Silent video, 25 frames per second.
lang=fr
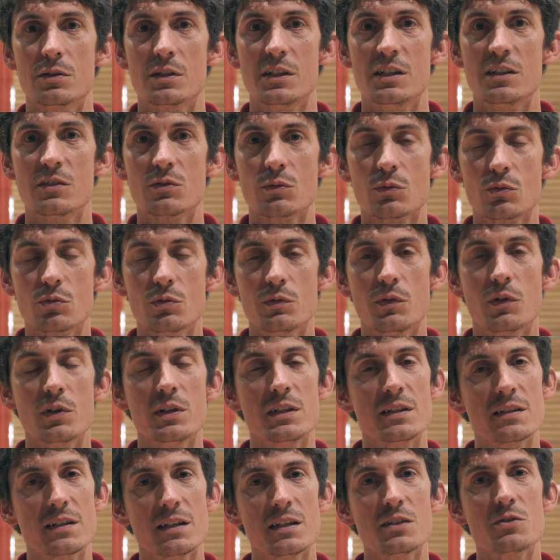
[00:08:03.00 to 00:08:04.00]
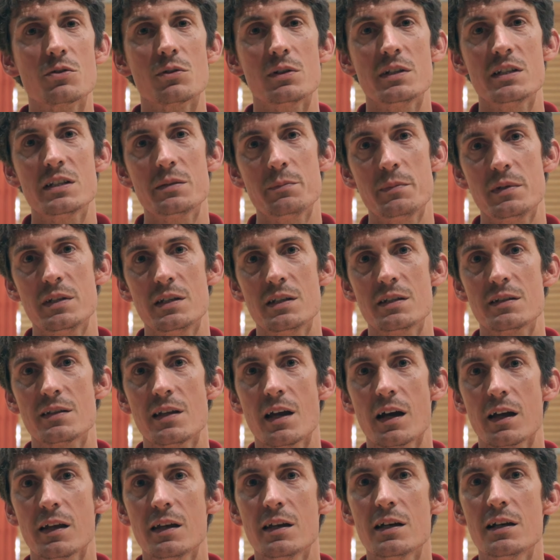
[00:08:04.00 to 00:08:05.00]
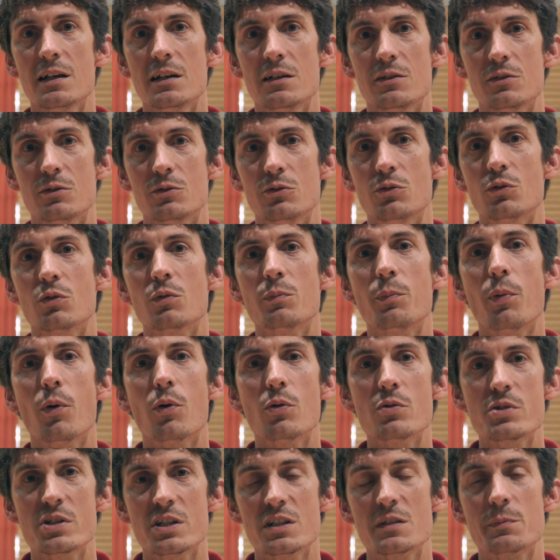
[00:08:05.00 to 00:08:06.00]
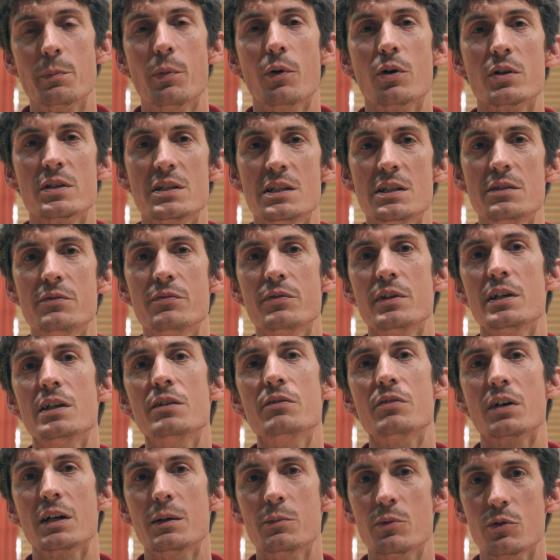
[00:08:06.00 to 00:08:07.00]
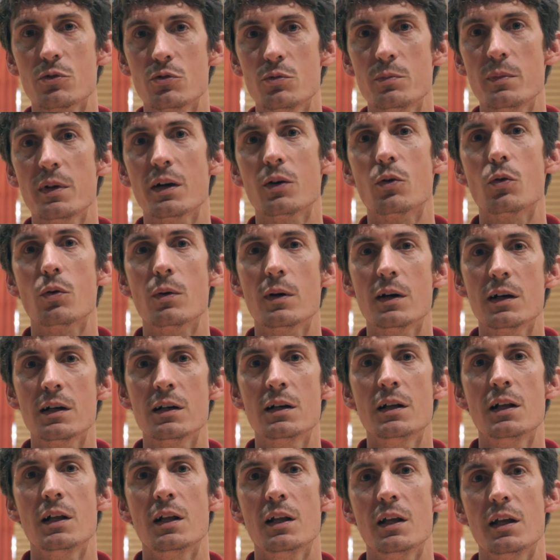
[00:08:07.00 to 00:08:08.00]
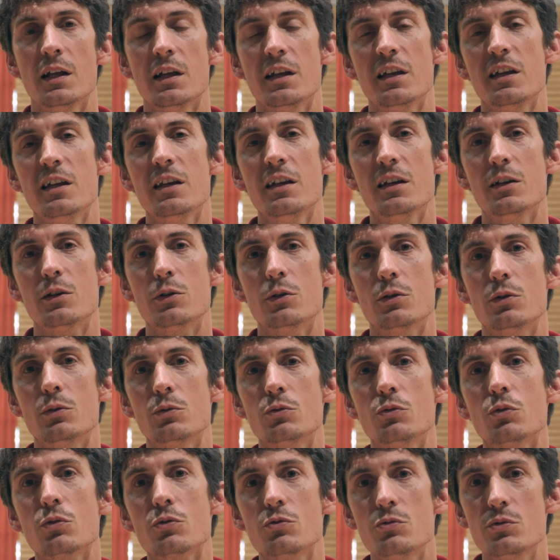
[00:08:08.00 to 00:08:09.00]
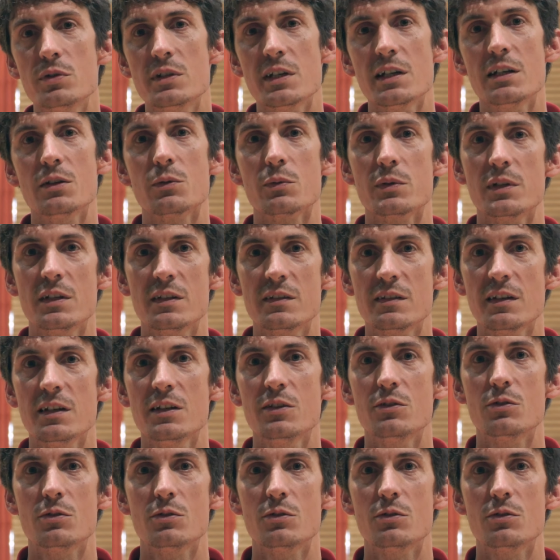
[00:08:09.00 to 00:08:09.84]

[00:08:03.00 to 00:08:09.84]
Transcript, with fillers: qui sont souvent listés sur liste ministérielle, dont le projet sportif est vraiment numéro 1 et autour duquel on essaye